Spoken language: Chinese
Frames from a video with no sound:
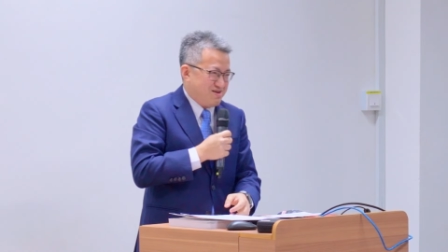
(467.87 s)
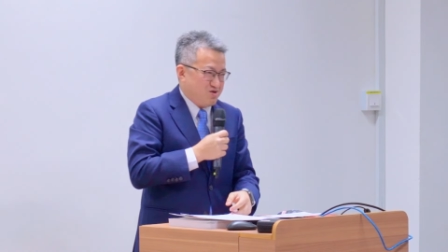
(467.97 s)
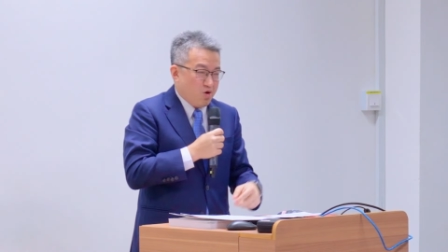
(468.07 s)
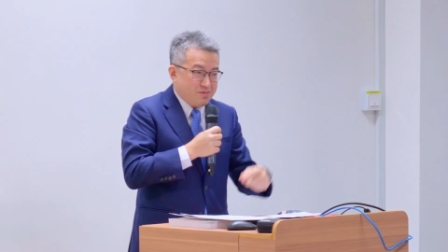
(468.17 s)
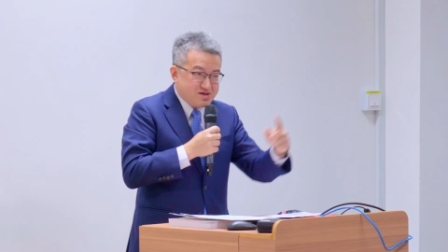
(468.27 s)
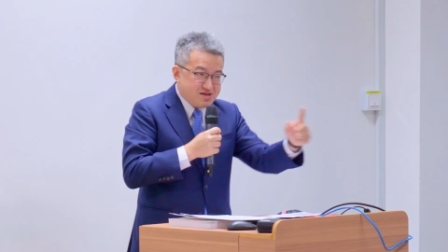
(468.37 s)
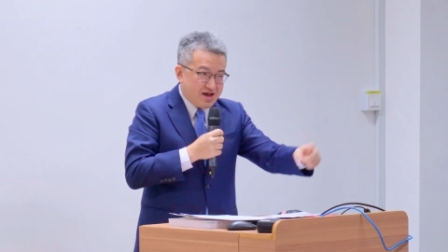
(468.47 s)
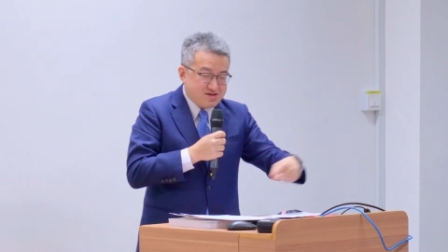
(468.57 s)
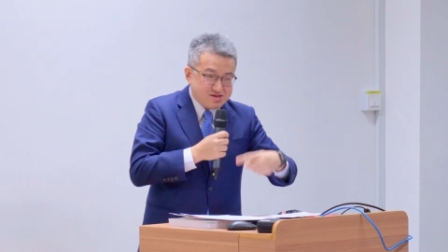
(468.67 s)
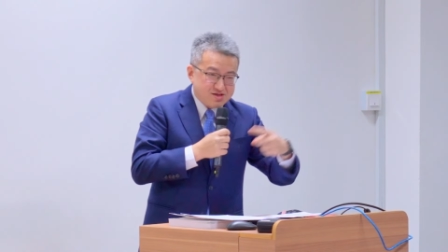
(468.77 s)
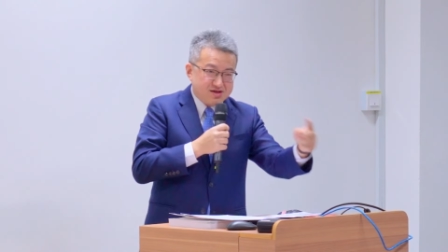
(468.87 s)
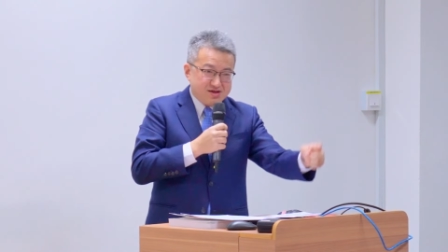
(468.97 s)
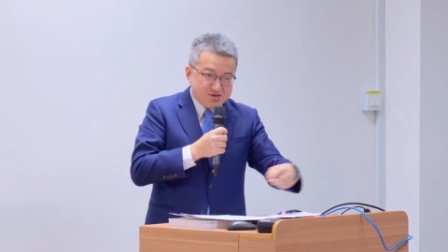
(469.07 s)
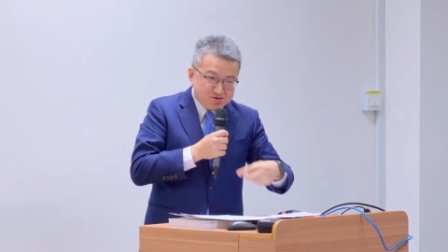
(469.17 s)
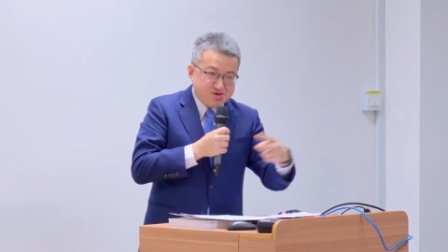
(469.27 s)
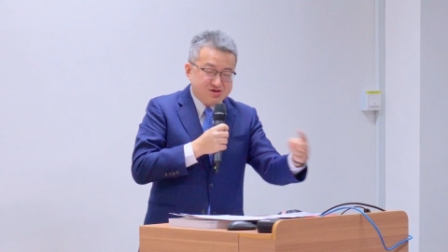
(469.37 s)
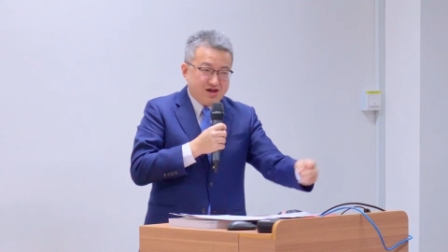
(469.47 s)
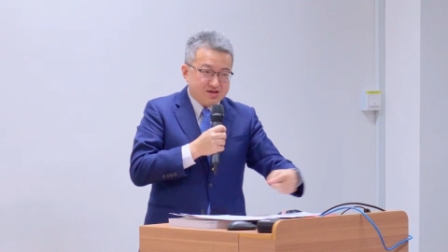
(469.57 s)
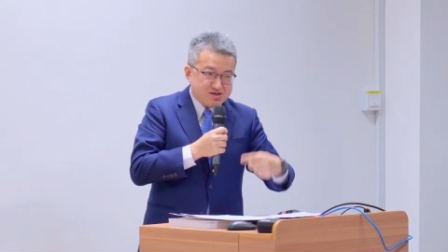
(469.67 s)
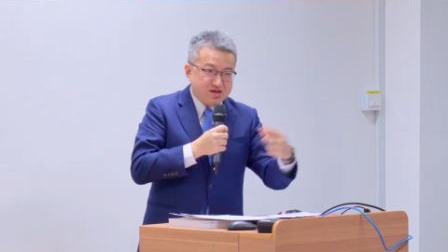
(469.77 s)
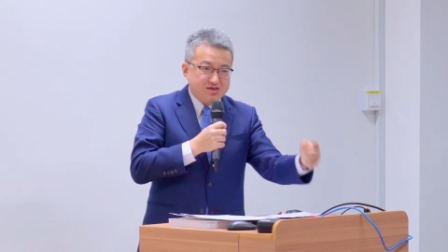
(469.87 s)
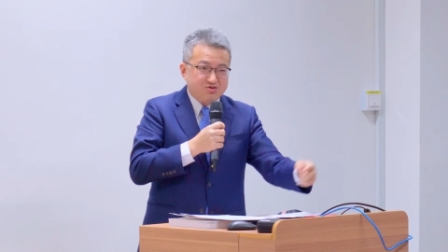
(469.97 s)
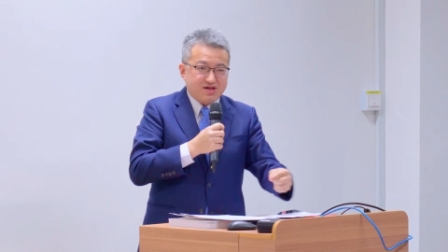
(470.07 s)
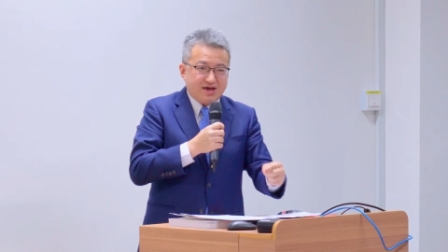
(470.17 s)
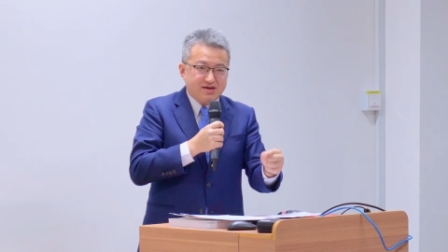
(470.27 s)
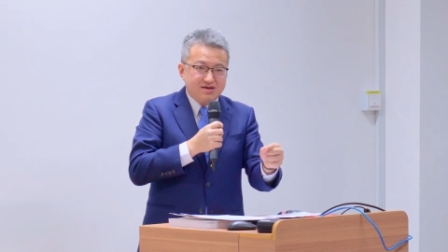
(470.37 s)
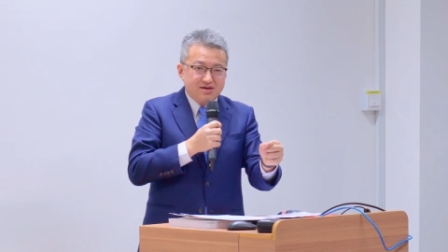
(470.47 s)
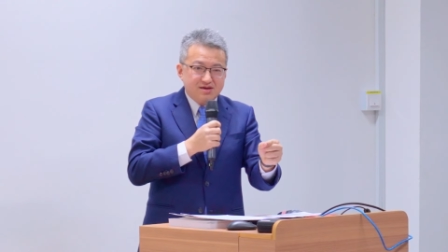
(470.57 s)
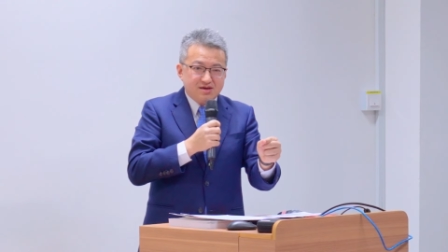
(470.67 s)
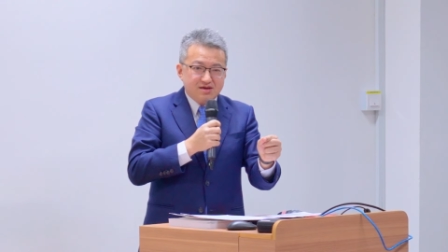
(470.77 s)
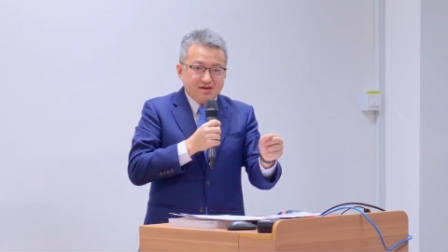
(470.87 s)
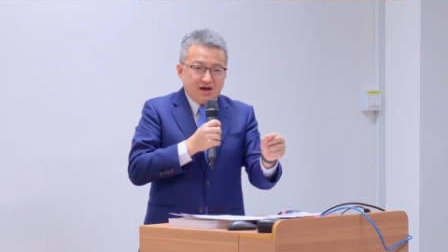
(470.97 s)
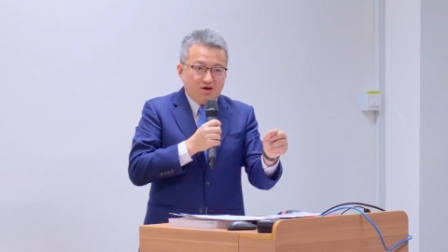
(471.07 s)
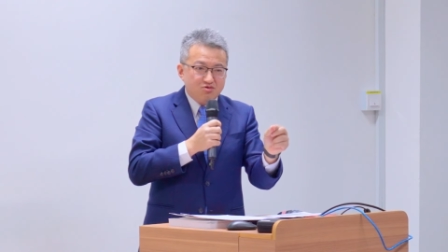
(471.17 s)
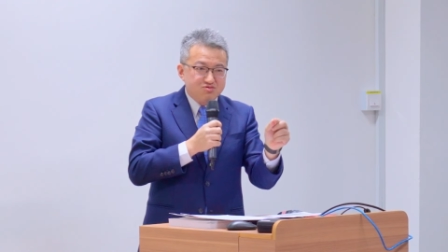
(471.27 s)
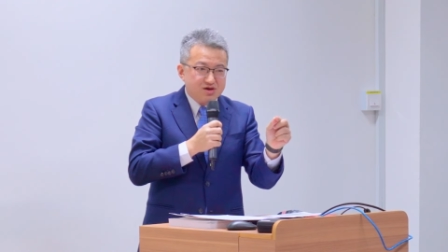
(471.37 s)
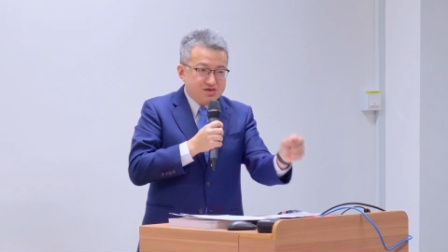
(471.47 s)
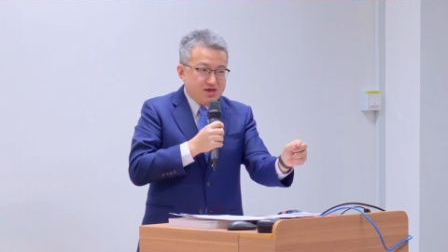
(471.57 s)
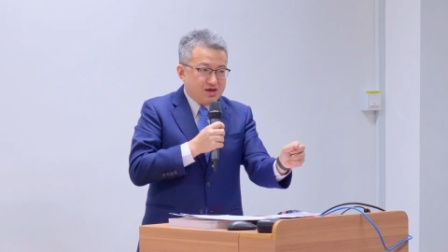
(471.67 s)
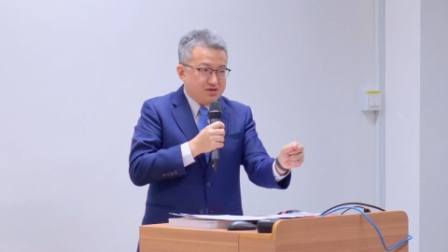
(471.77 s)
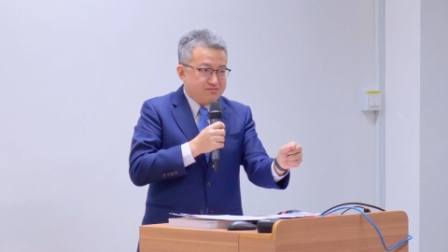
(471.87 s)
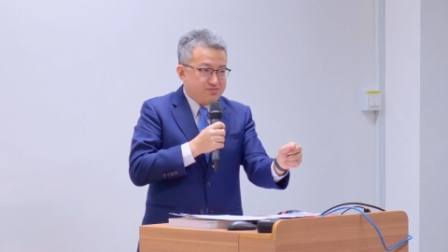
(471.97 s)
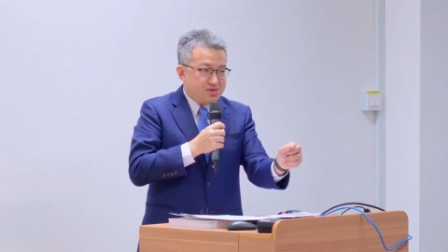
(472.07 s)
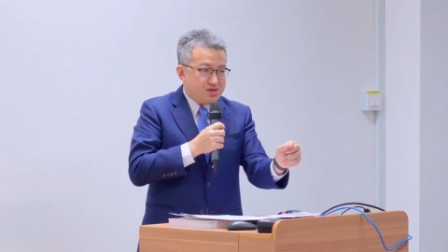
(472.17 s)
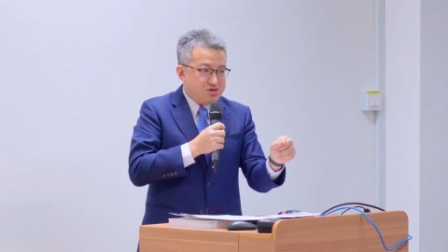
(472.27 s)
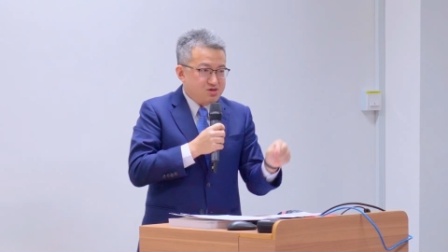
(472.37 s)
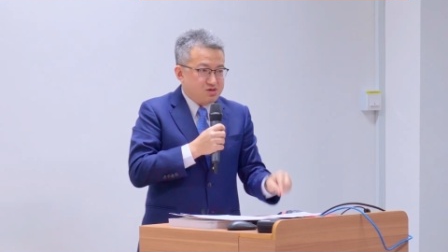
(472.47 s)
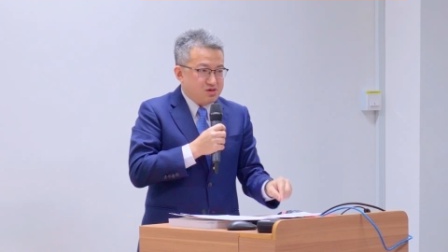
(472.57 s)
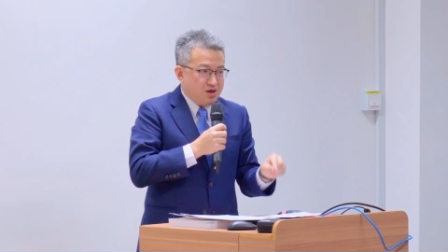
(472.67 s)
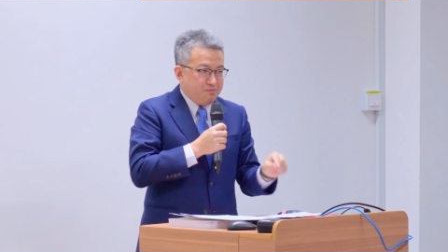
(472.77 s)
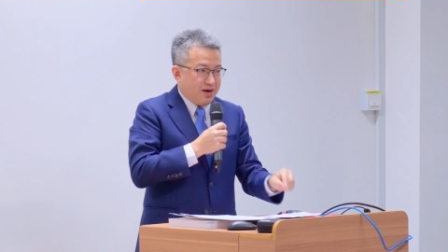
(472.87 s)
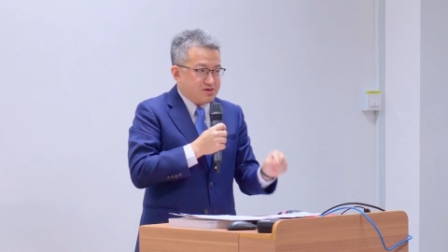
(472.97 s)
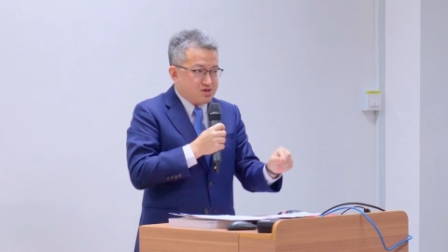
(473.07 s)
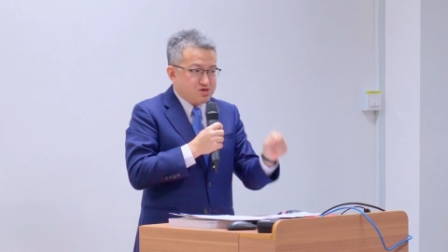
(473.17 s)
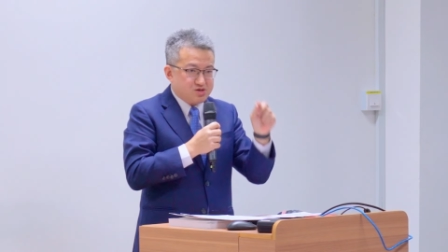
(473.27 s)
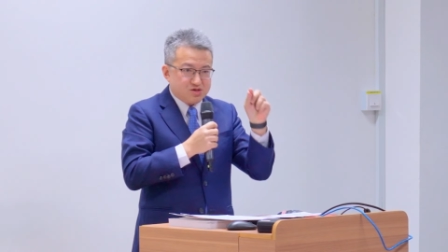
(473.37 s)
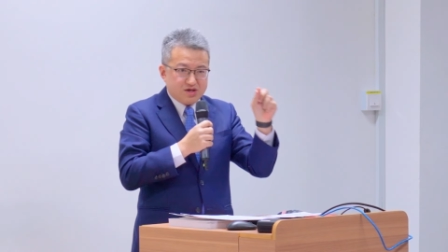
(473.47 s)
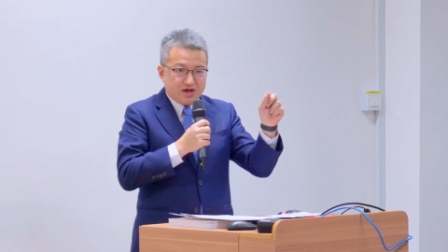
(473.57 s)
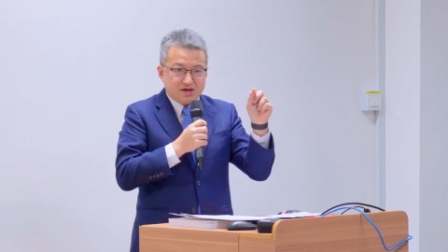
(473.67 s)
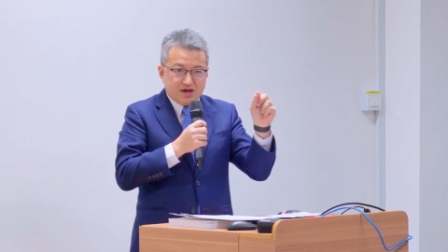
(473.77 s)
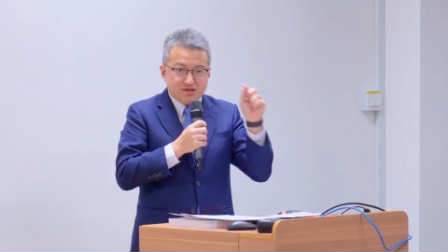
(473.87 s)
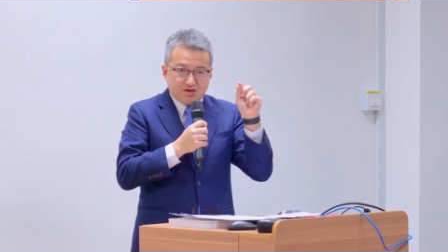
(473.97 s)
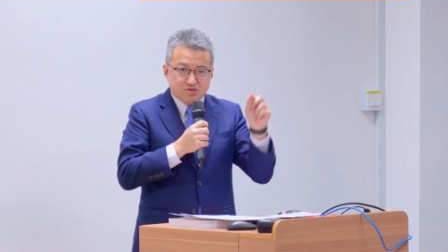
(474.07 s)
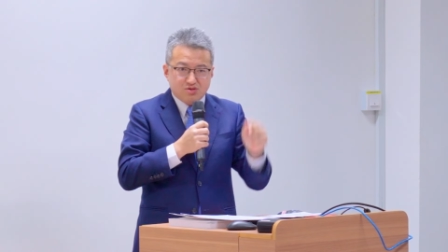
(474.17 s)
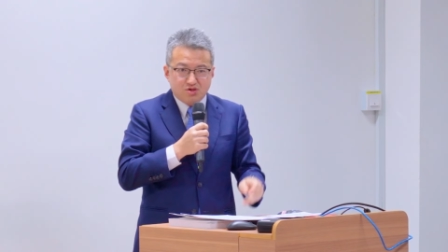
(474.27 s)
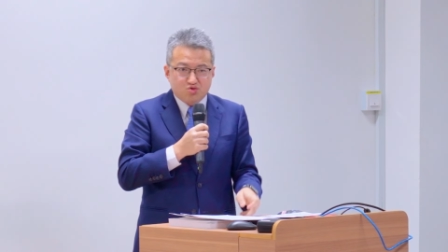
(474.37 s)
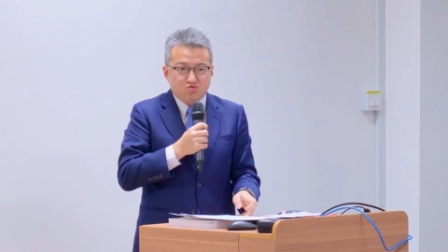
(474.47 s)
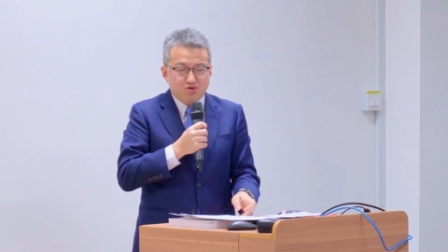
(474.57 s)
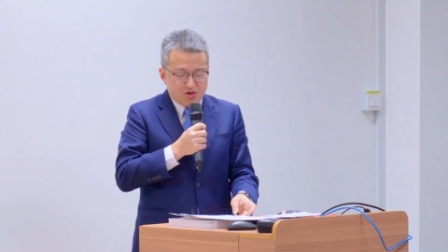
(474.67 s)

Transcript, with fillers: 我们现在还是停有企业还是停留在靠人力。但是一百年前，陈嘉庚看到的是技术。